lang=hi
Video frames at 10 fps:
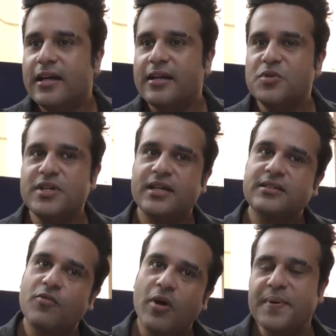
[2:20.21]
लेकिन मुझे
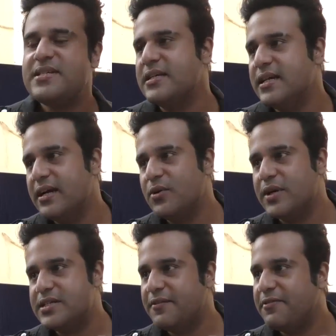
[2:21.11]
लगता है वापस आ जाएगा
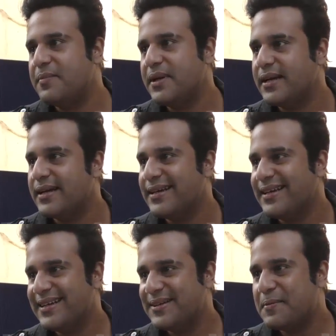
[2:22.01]
कोई अच्छी फिल्म लेके
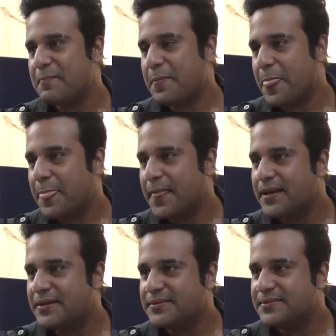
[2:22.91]
लेकिन आप इतना सक्सेसफुल
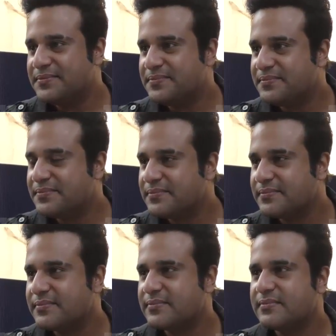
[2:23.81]
होकर भी बहुत हम्बल हैं
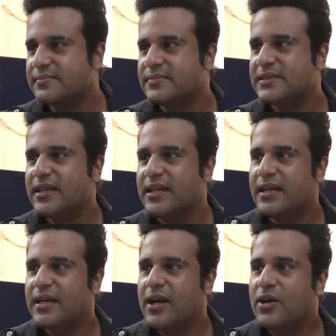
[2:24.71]
काफ़ी मतलब सुकून
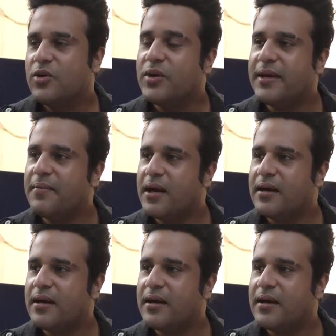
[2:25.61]
में रहते हैं क्योंकि